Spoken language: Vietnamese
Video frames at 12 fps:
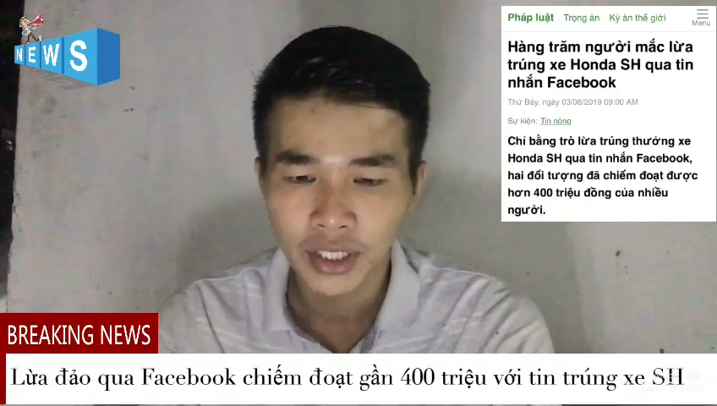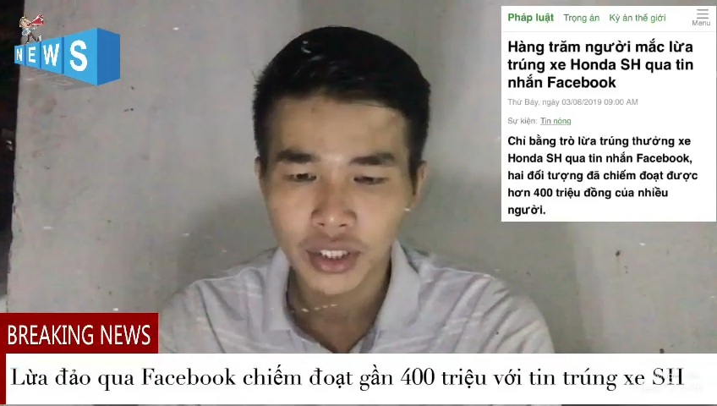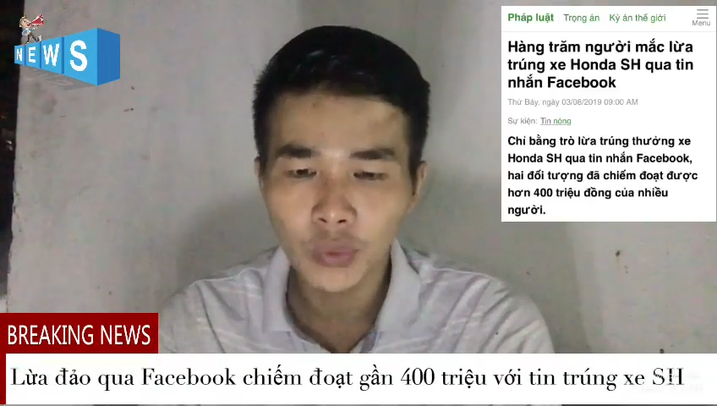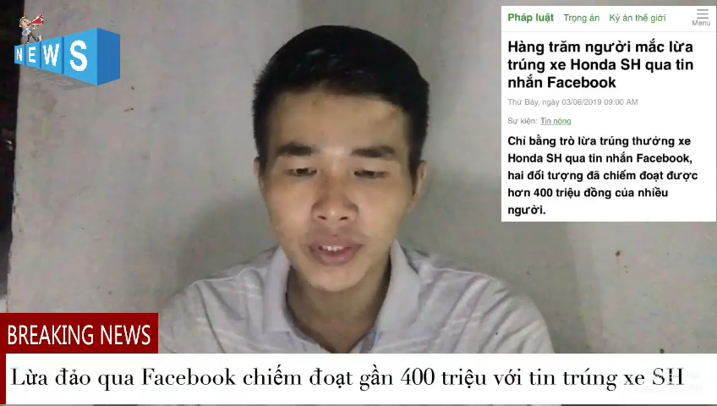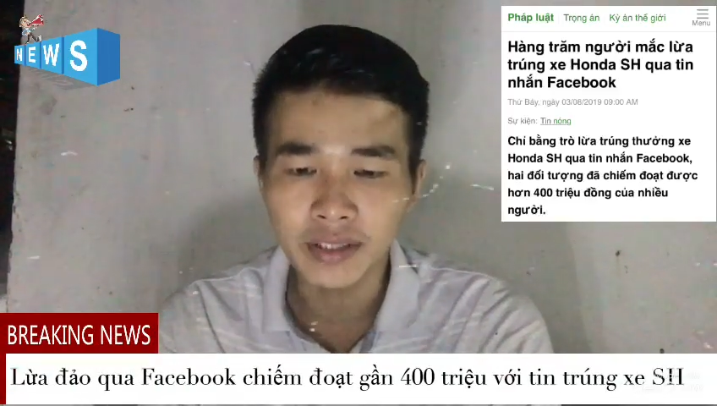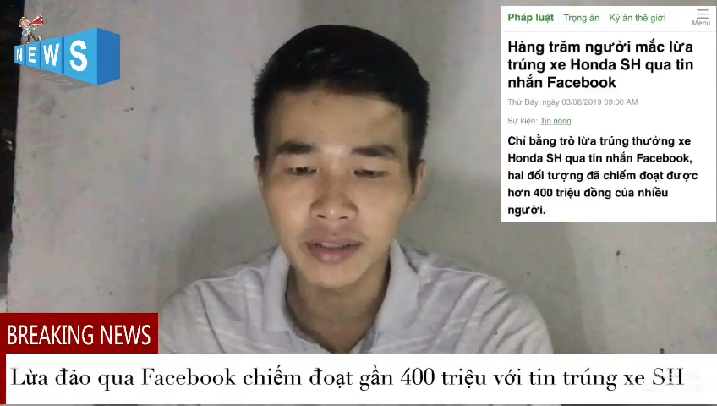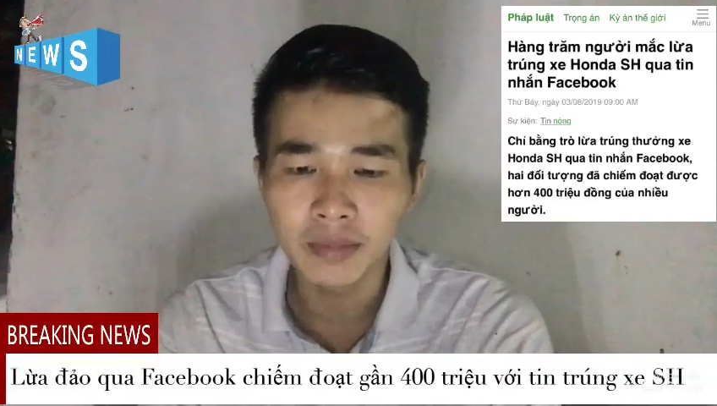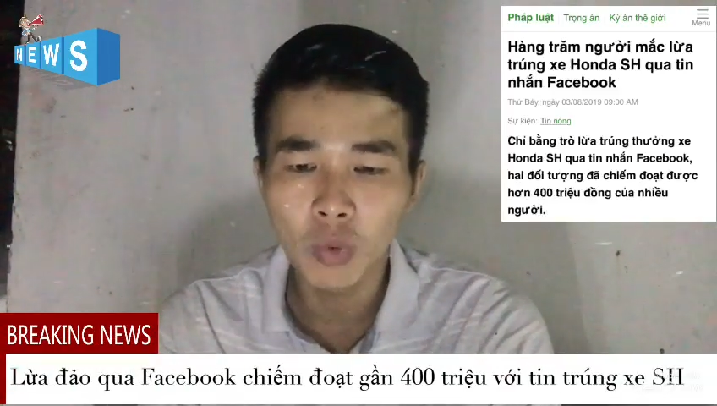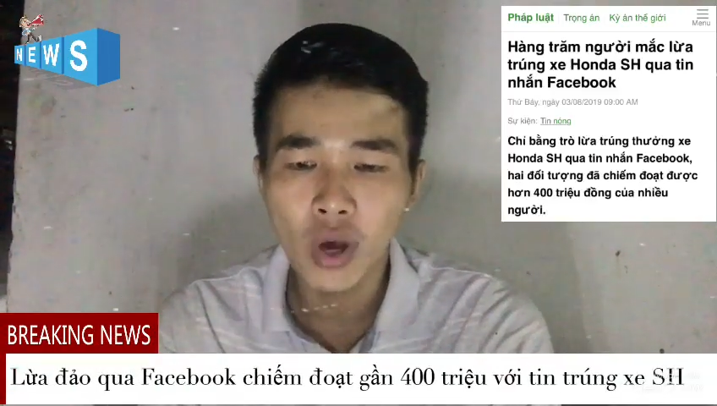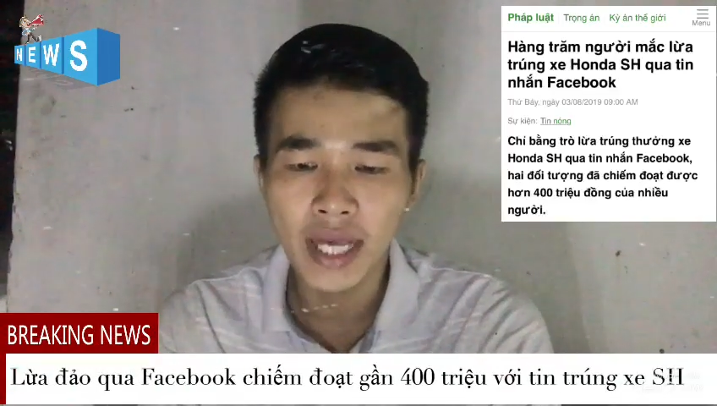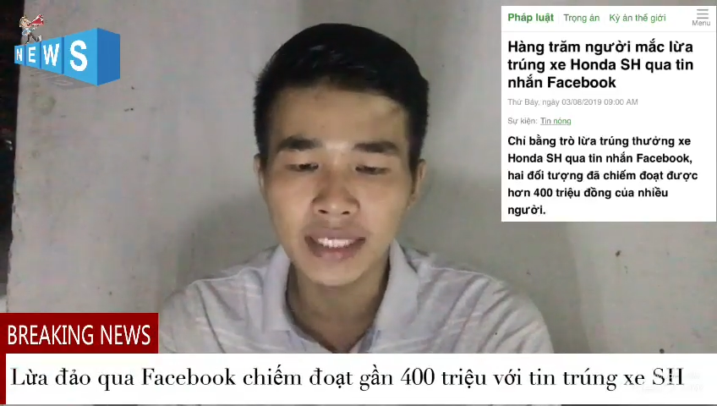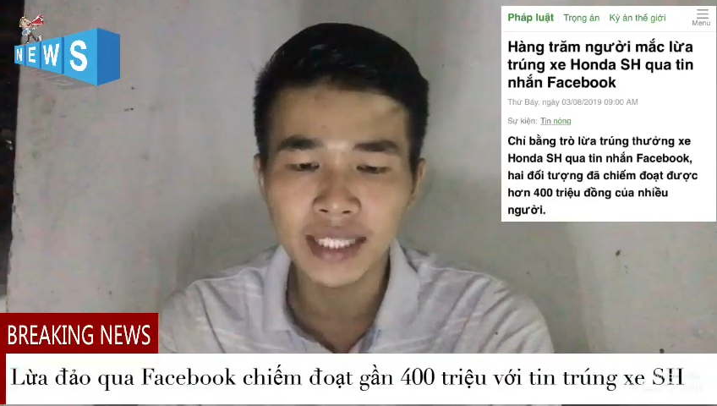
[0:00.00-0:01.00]
Đối tượng
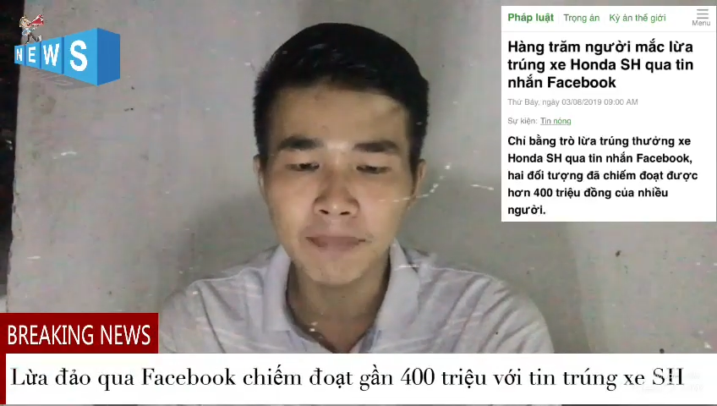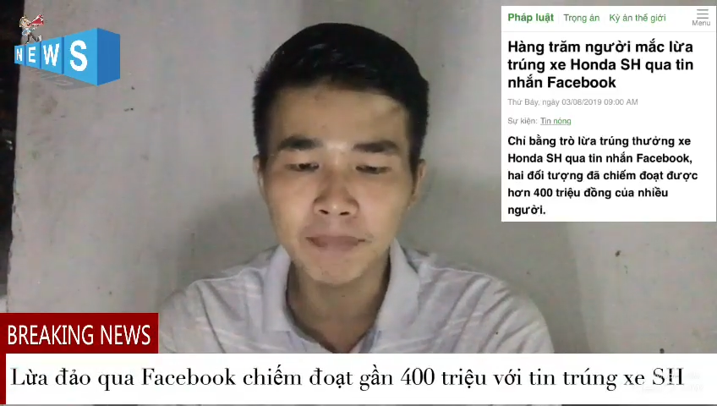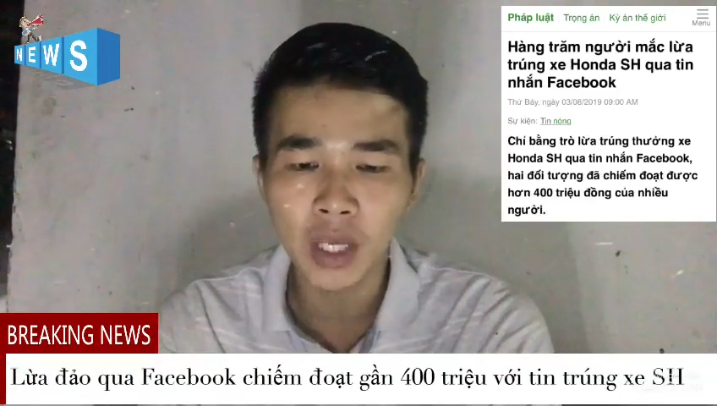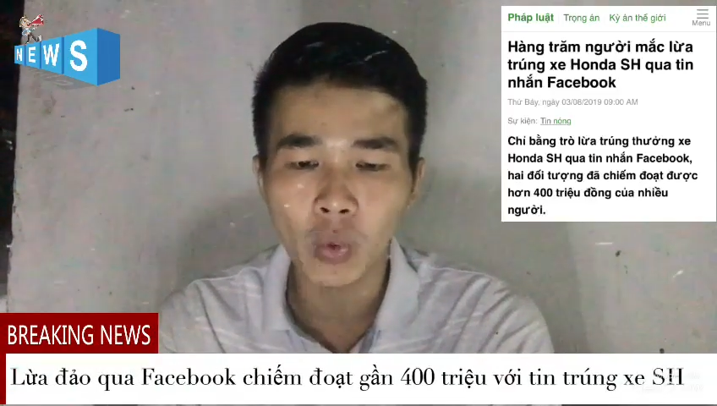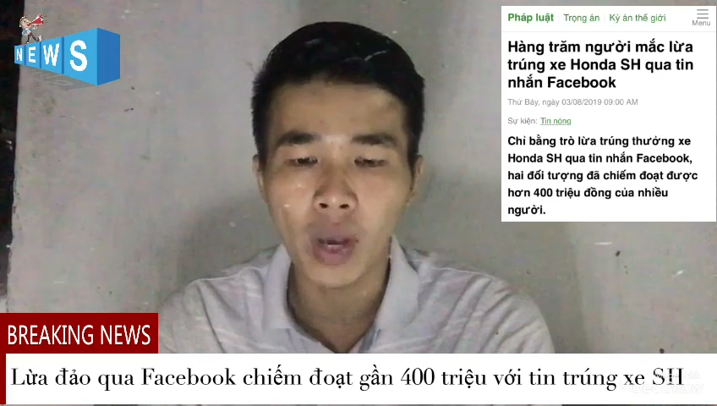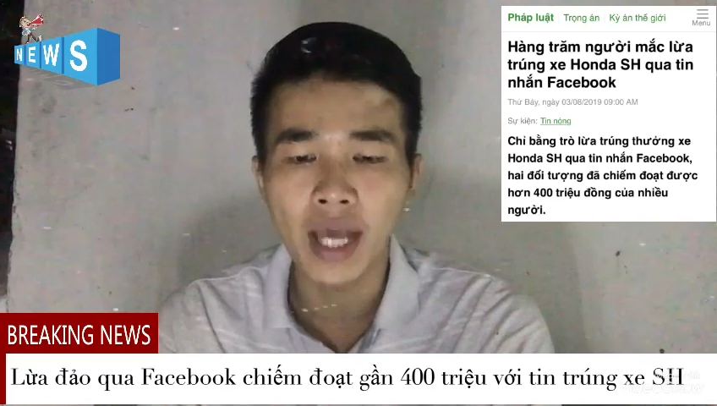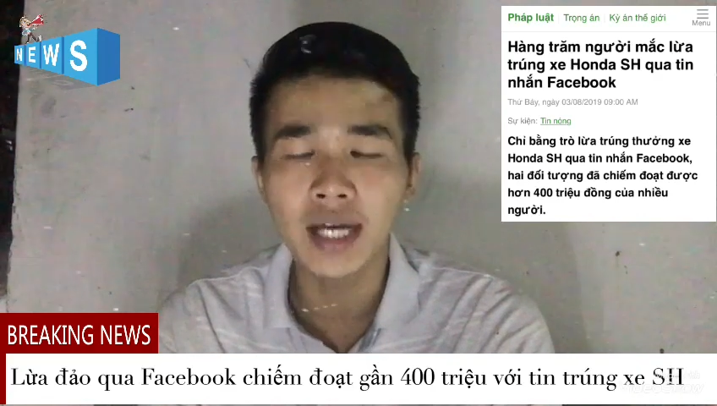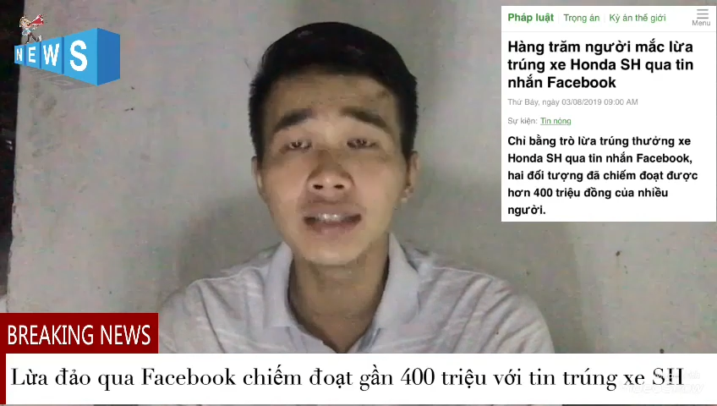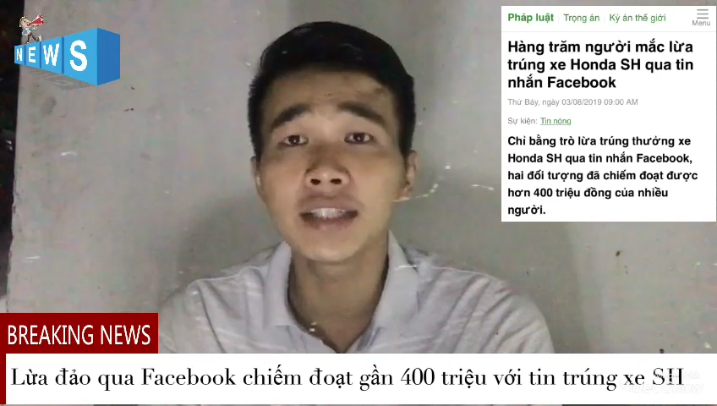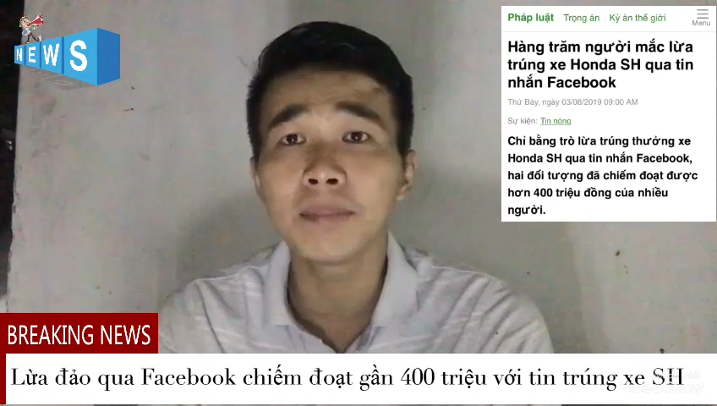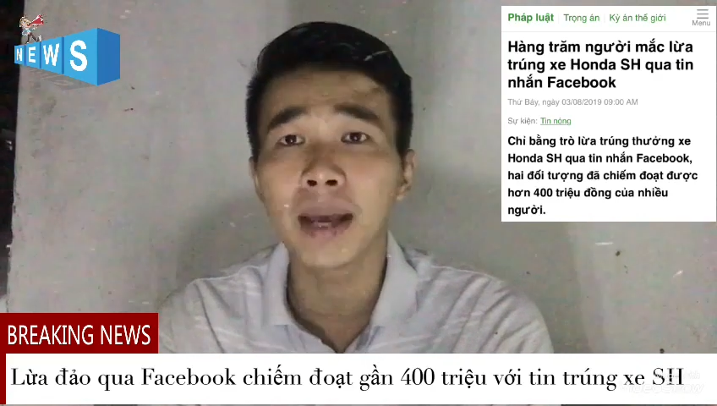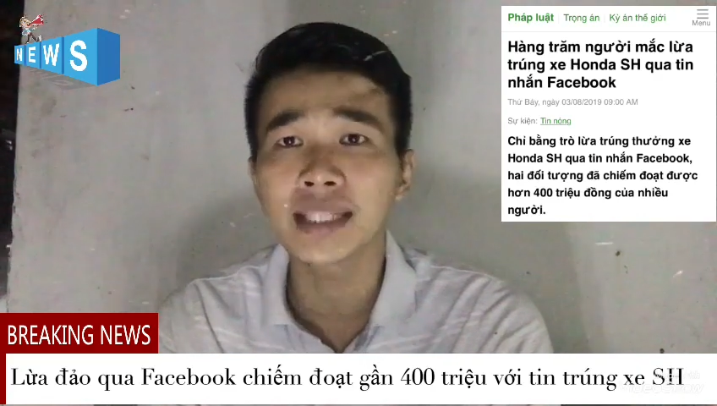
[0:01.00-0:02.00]
mua hàng trăm tài khoản ở
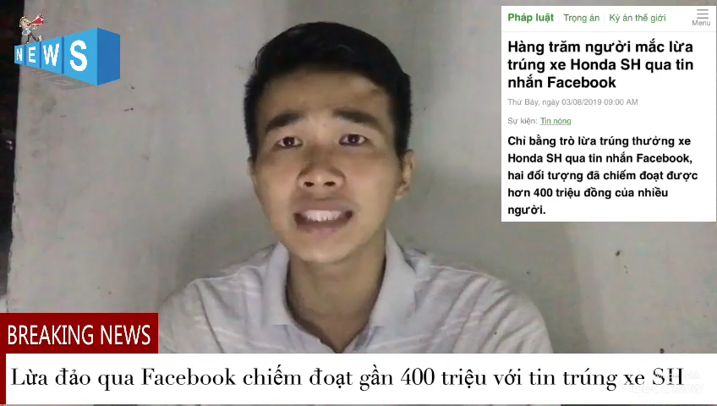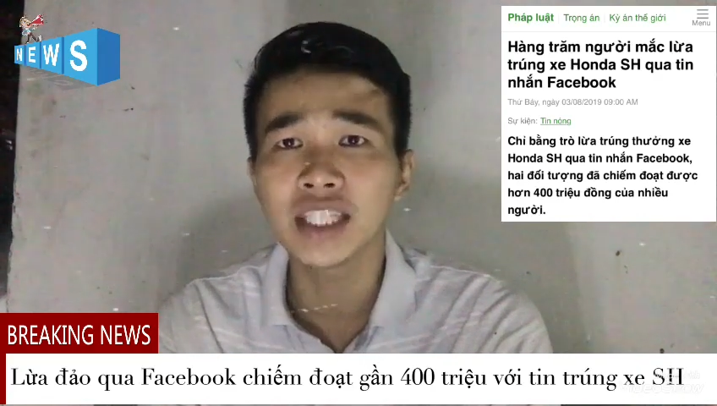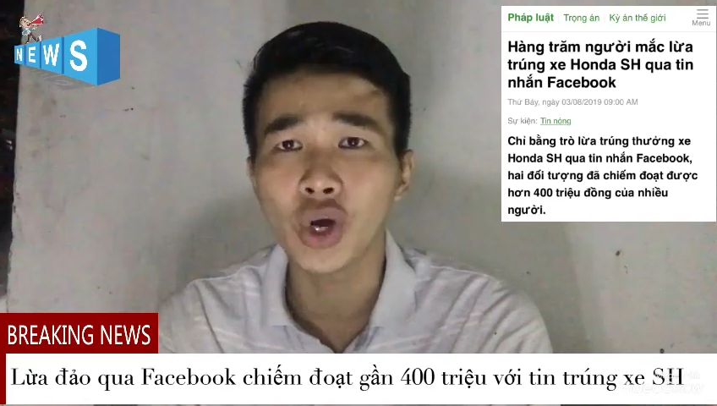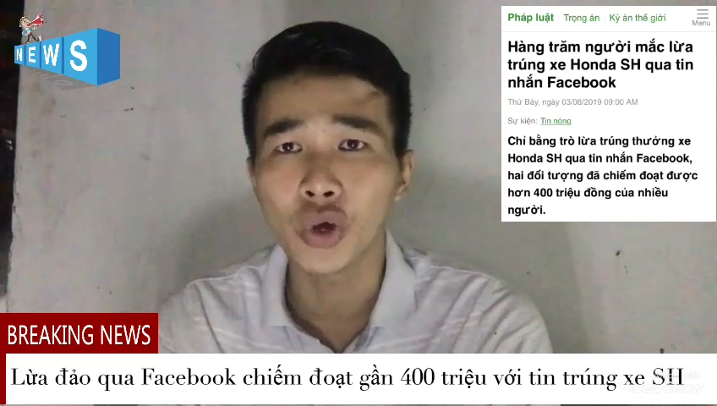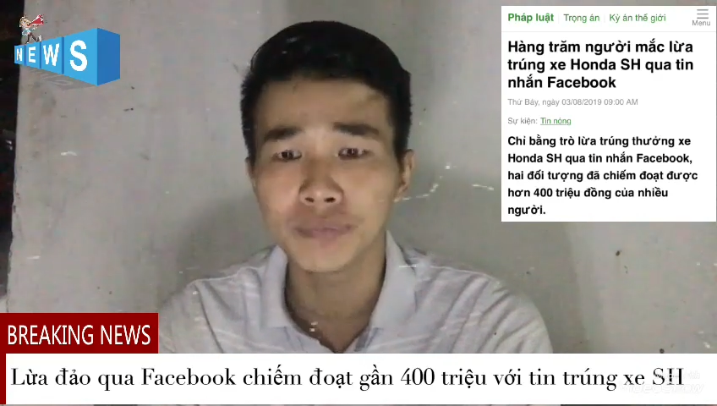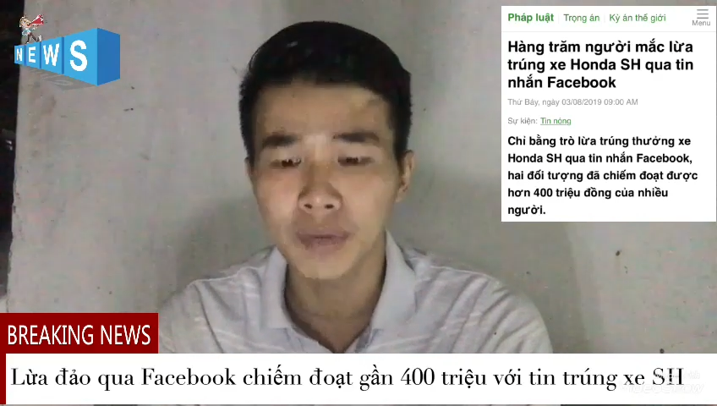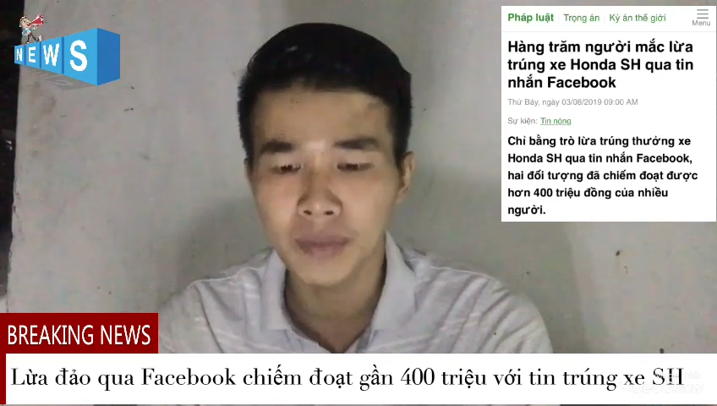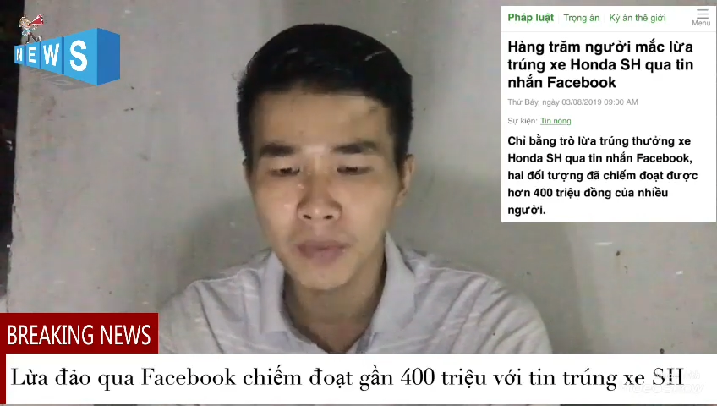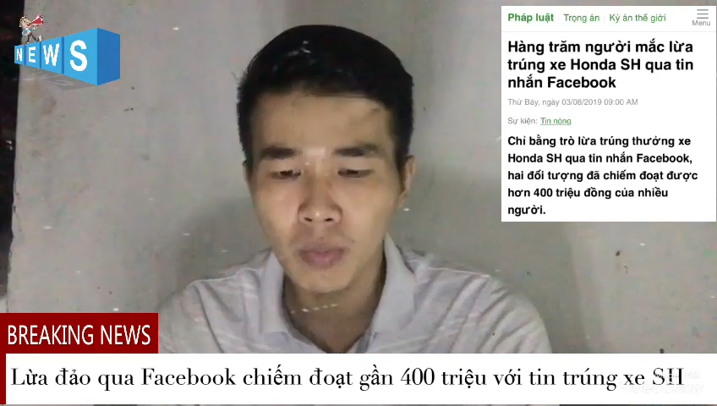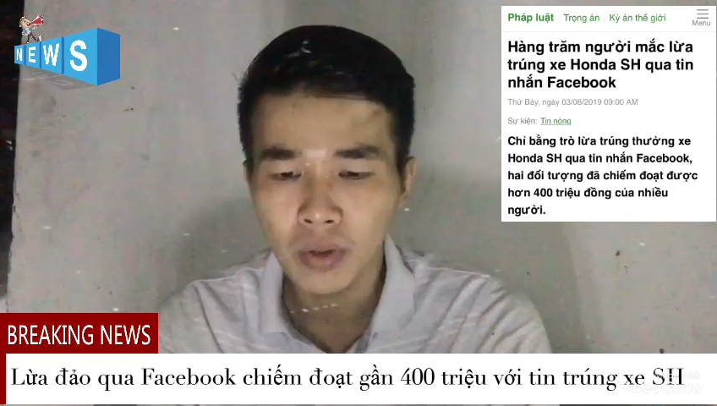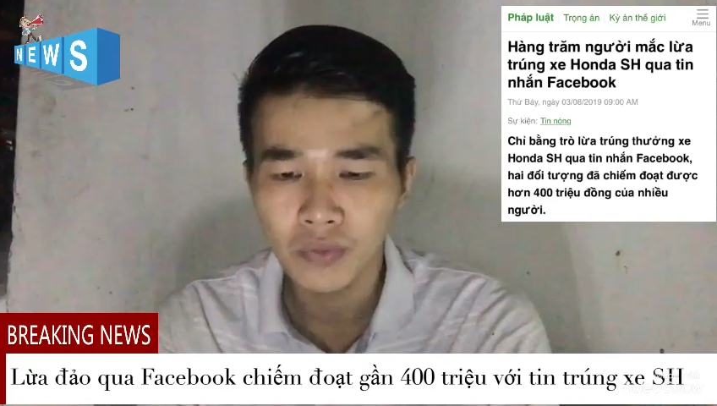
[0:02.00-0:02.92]
trên mạng xã hội Facebook